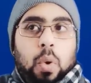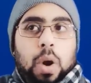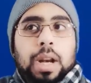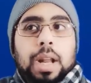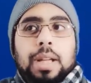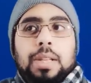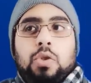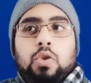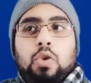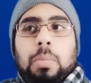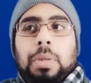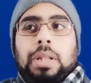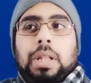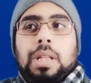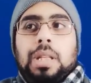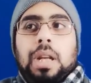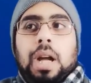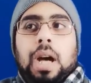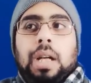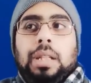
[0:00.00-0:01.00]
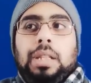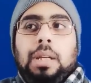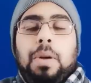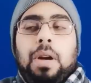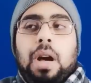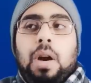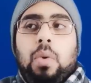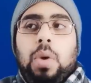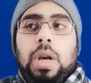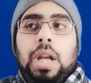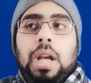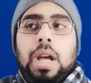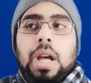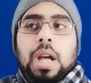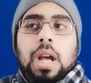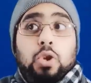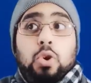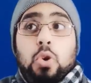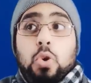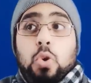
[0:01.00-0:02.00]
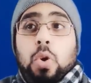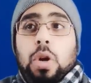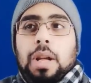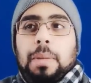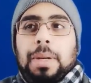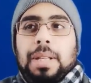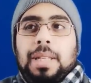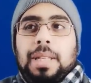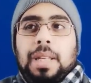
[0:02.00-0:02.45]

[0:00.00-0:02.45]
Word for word: وأنهى السومة تصريحاتي بقولي أشكر كل